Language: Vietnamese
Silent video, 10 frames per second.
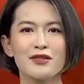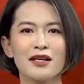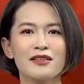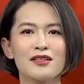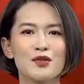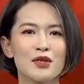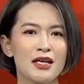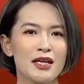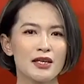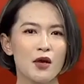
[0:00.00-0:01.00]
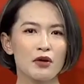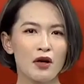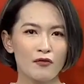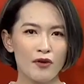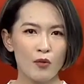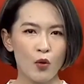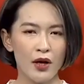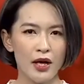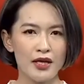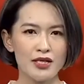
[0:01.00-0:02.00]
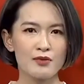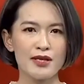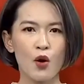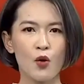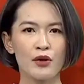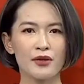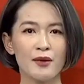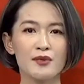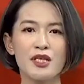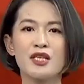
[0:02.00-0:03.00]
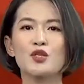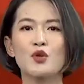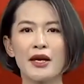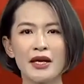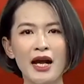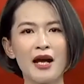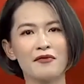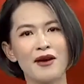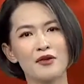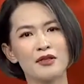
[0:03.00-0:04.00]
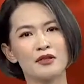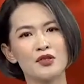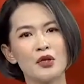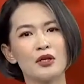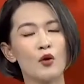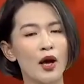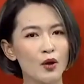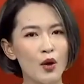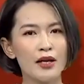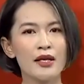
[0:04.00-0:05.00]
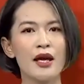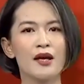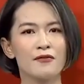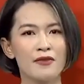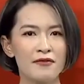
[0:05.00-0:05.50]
gieo rắc những suy nghĩ tiêu cực về mối quan hệ trong xã hội, thậm chí xoáy cả vào những chuyện loạn luân,